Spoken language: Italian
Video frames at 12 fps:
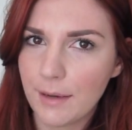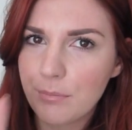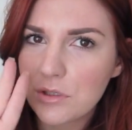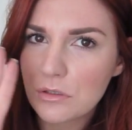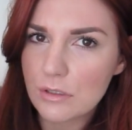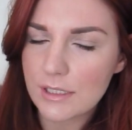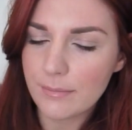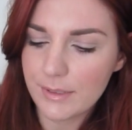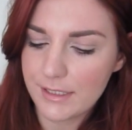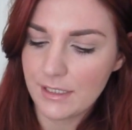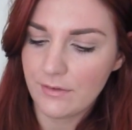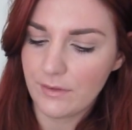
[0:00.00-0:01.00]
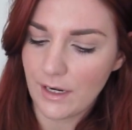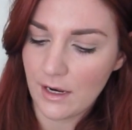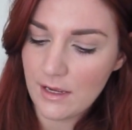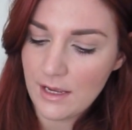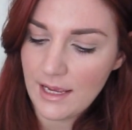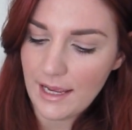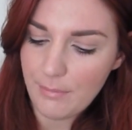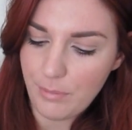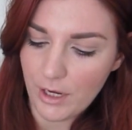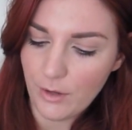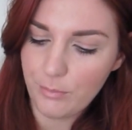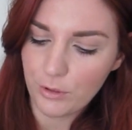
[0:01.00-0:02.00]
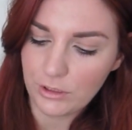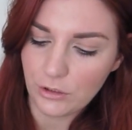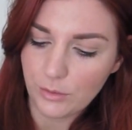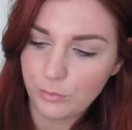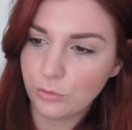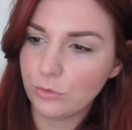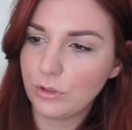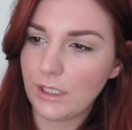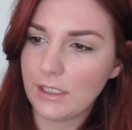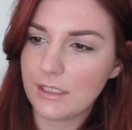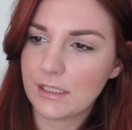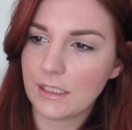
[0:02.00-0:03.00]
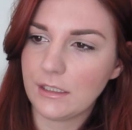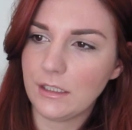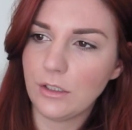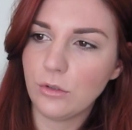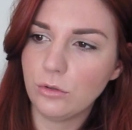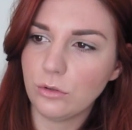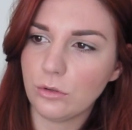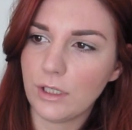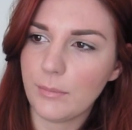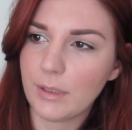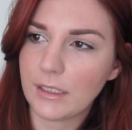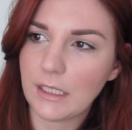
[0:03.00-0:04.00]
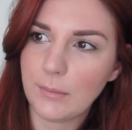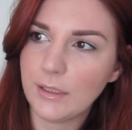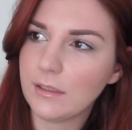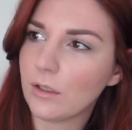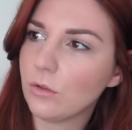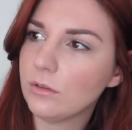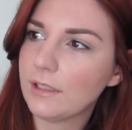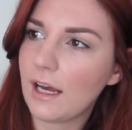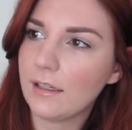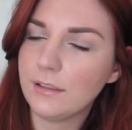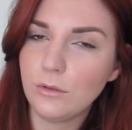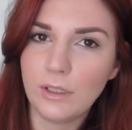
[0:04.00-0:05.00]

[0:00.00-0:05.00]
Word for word: eh, possono sempre servire e poi ho portato appunto dei dischetti di cotone praticamente contati,